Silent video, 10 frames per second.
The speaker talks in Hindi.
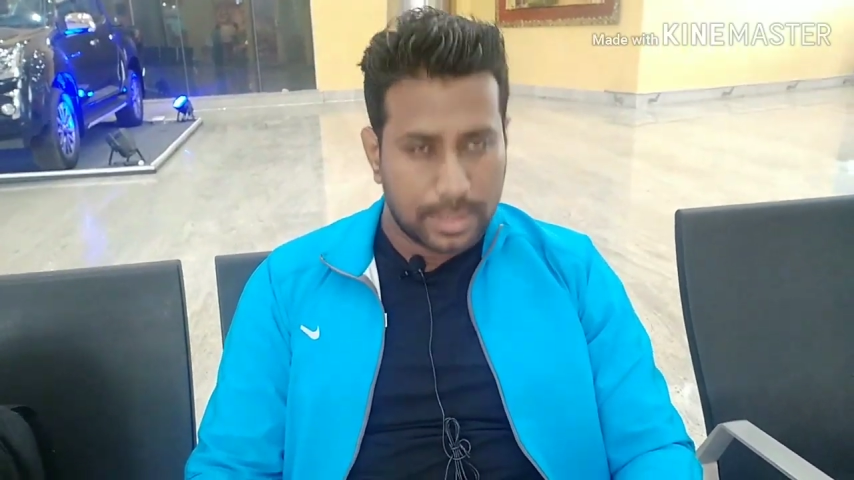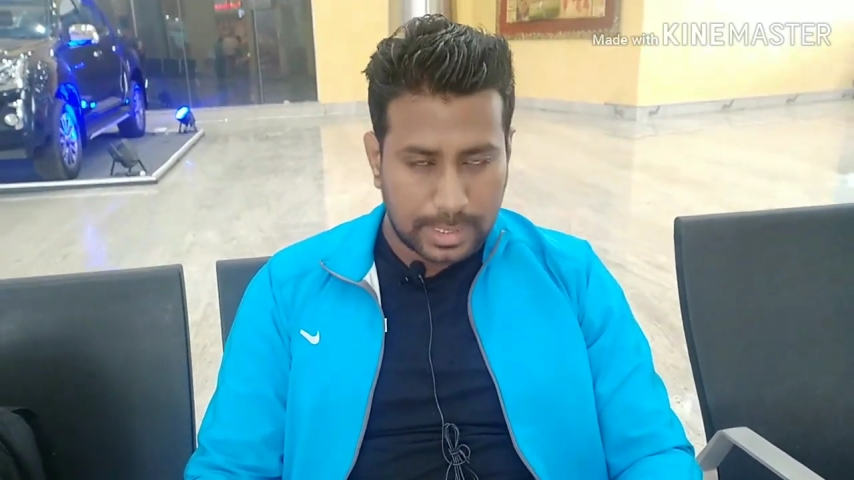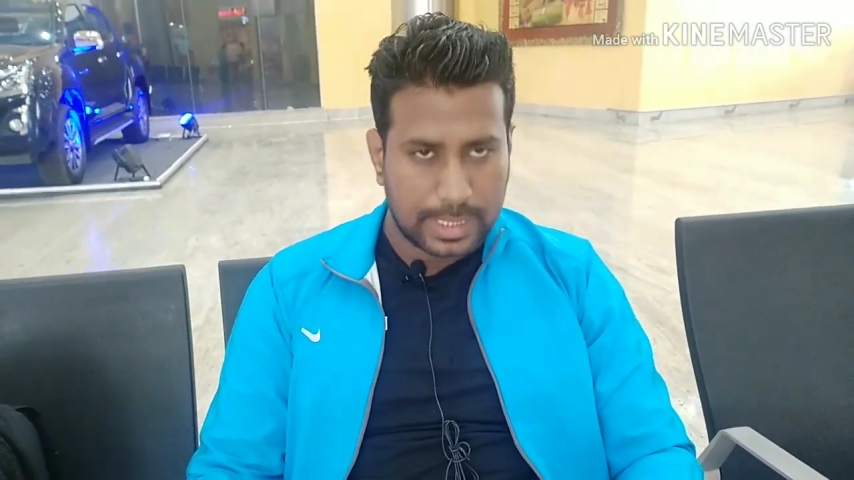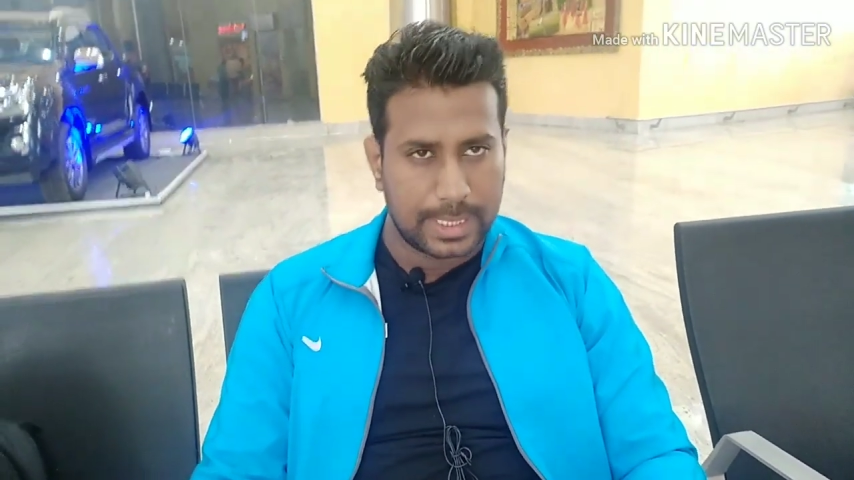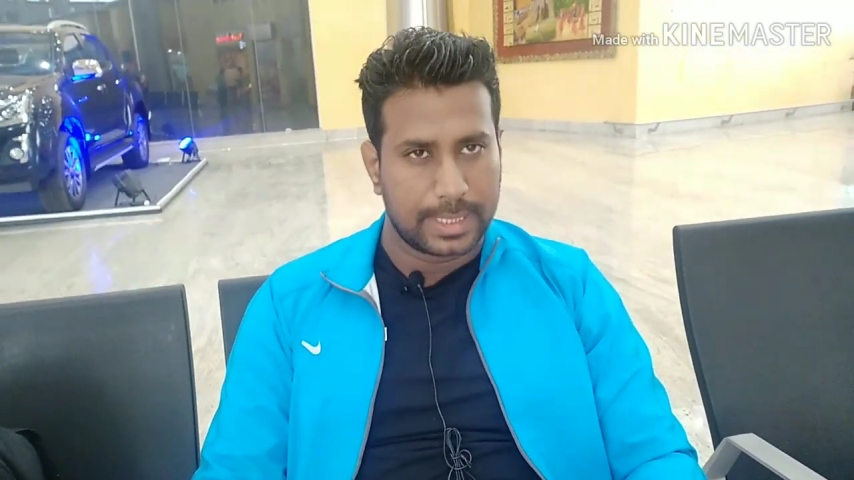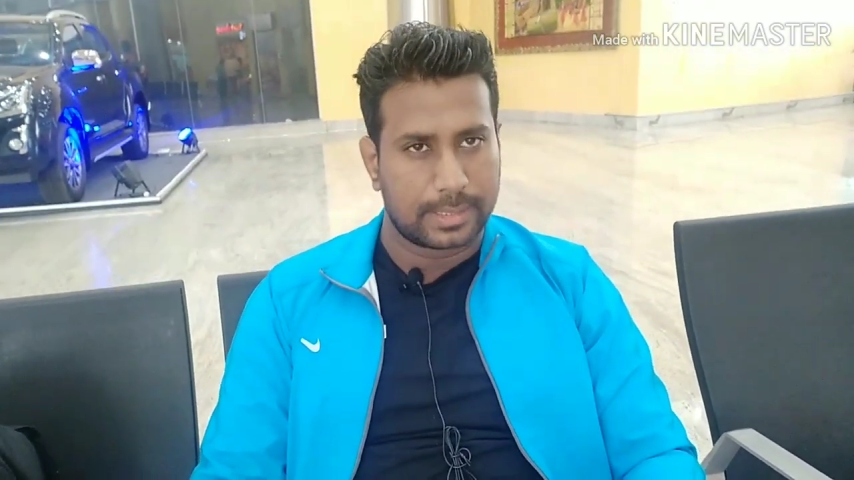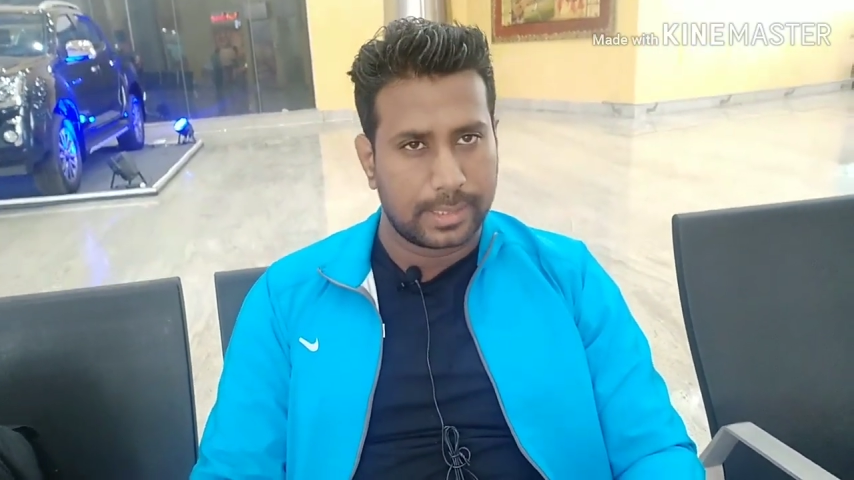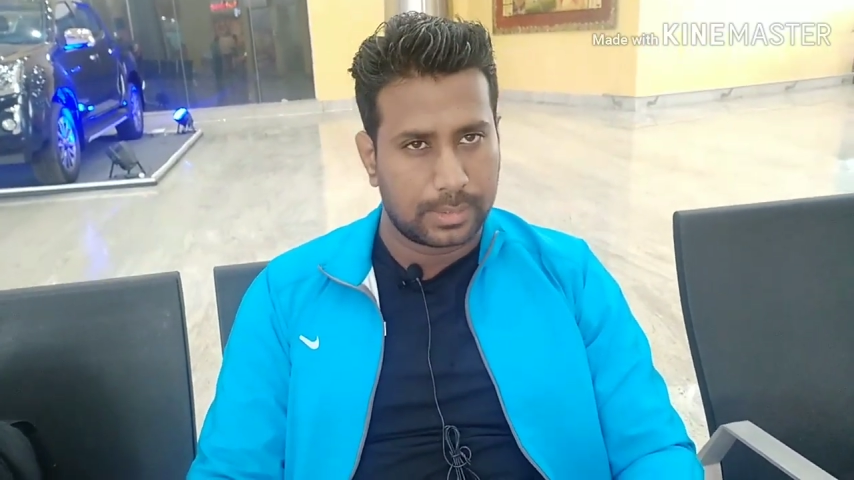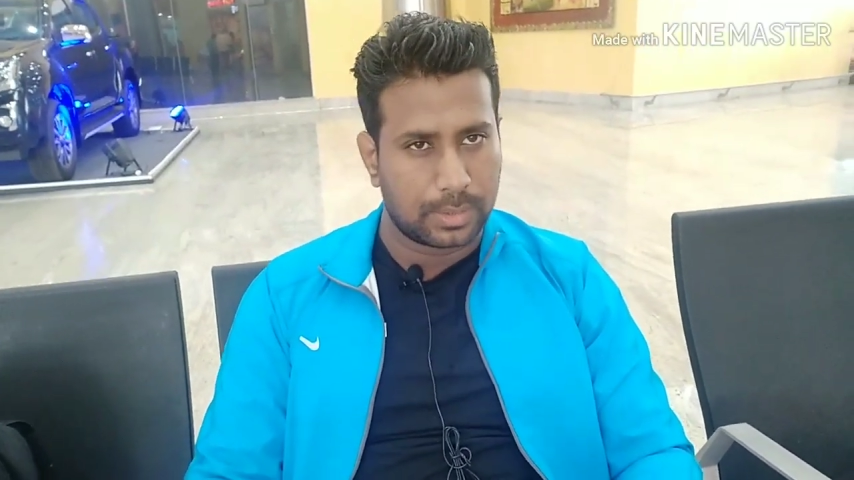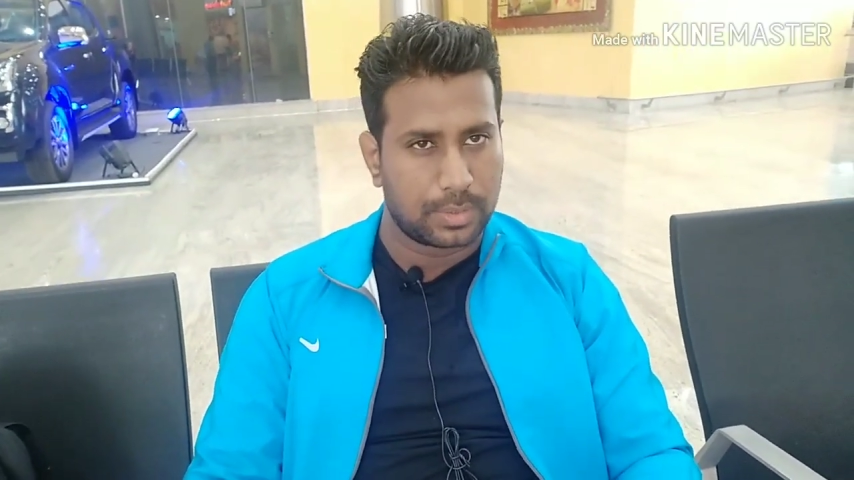रखे नहीं
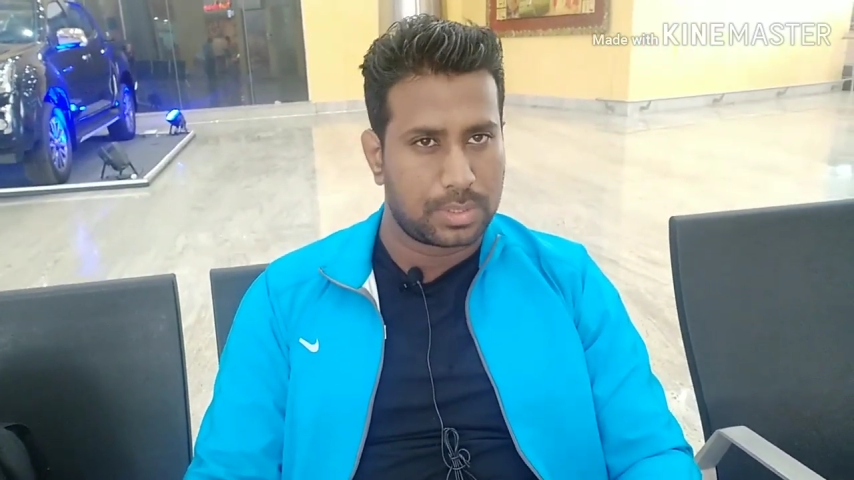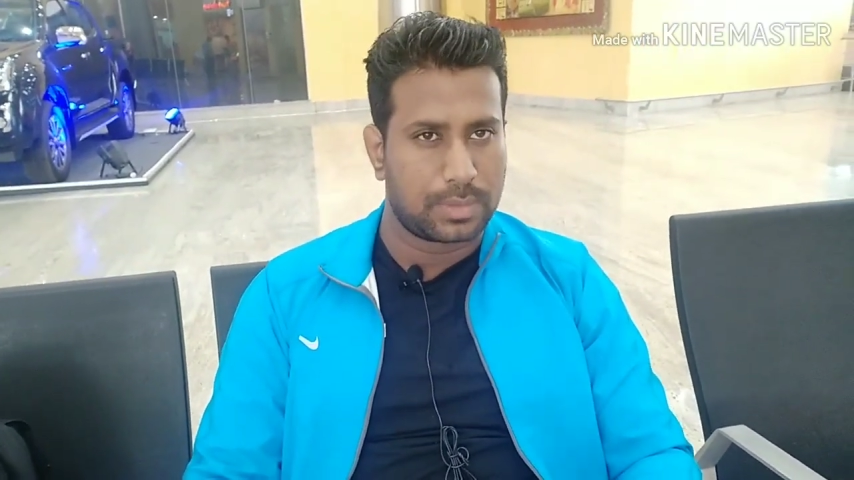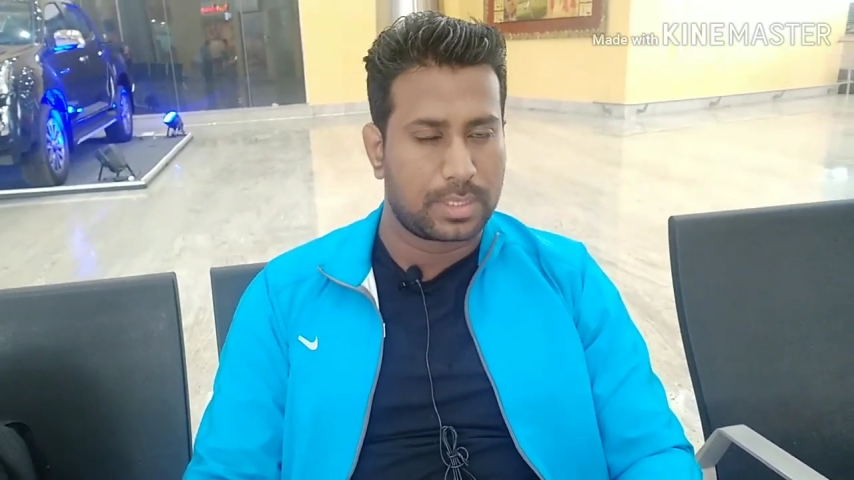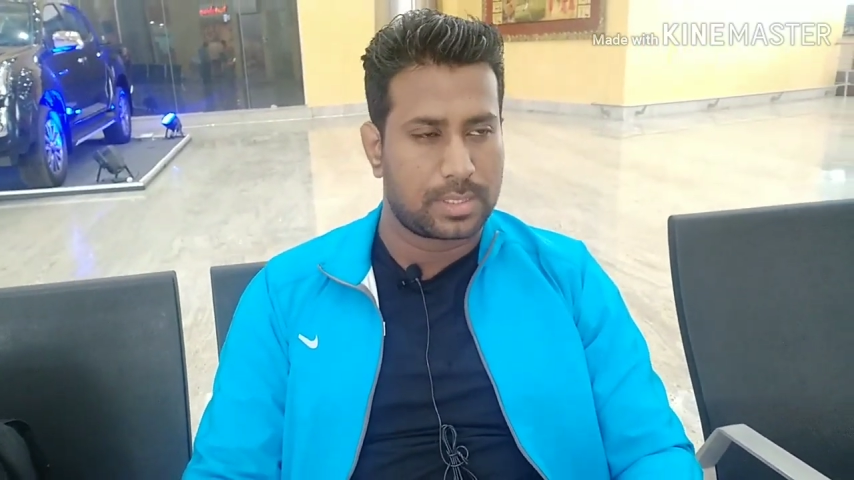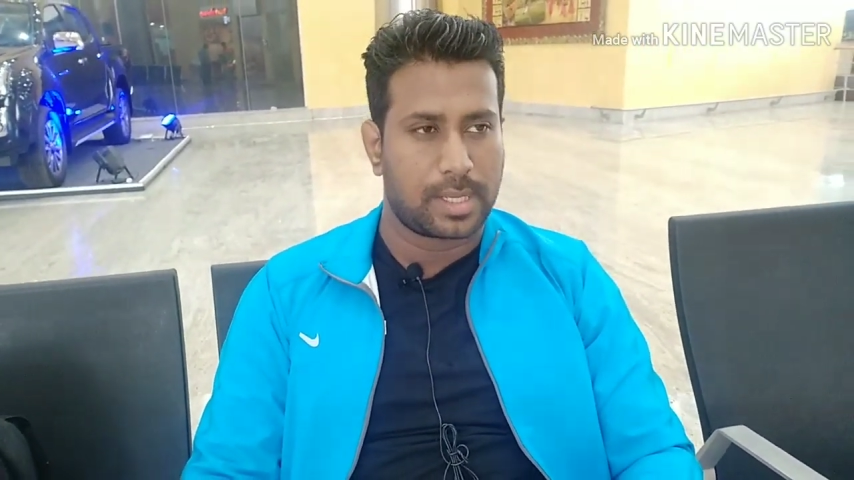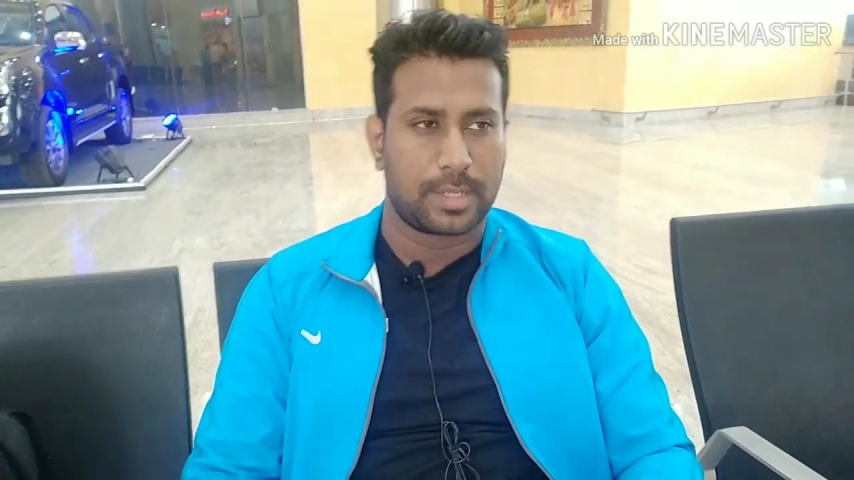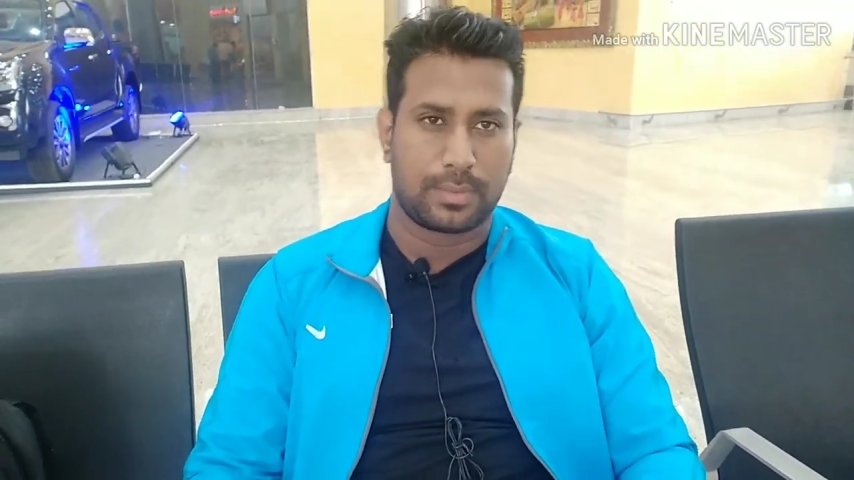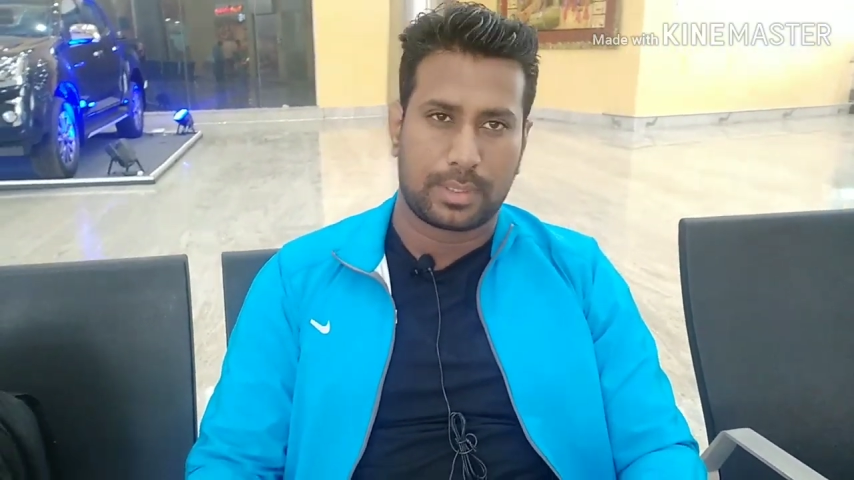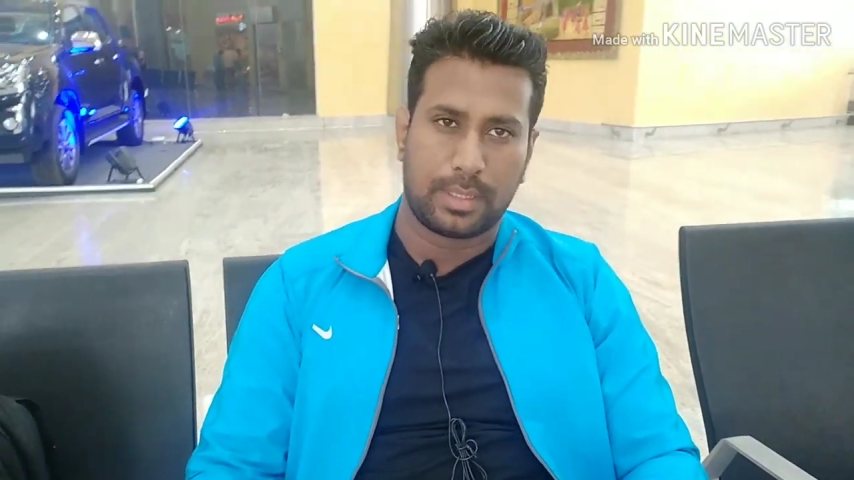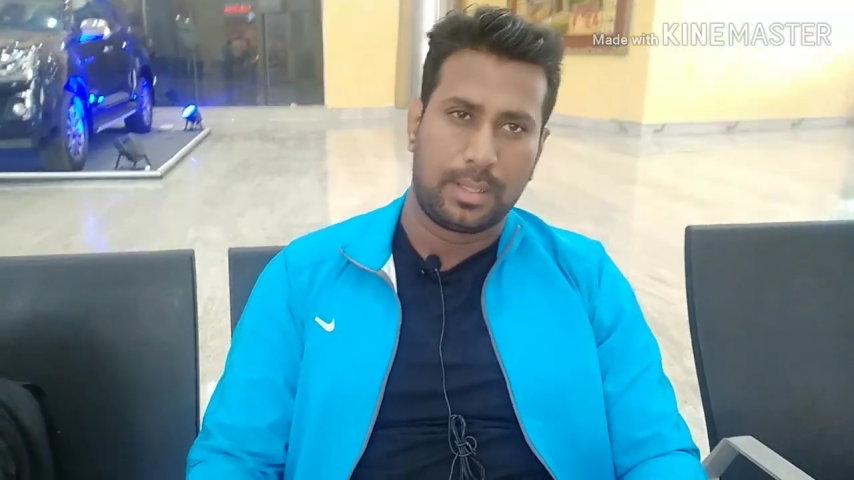थे क्योंकि उसी वक्त स्टार्ट
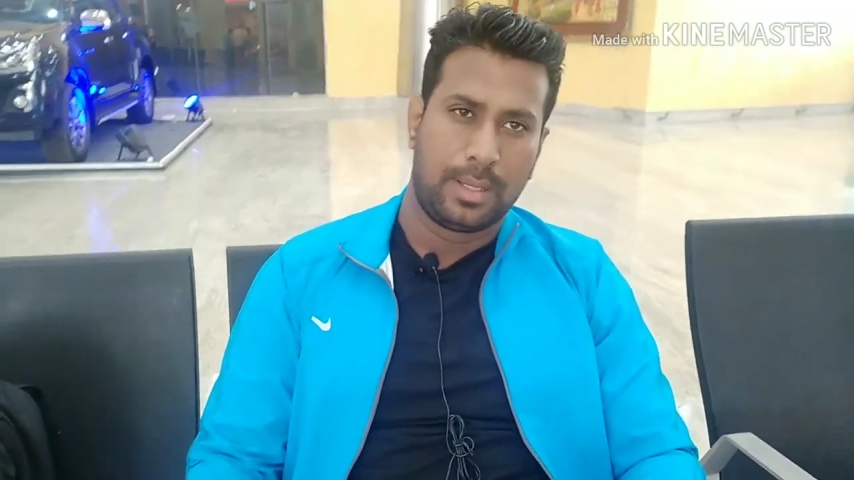हुआ था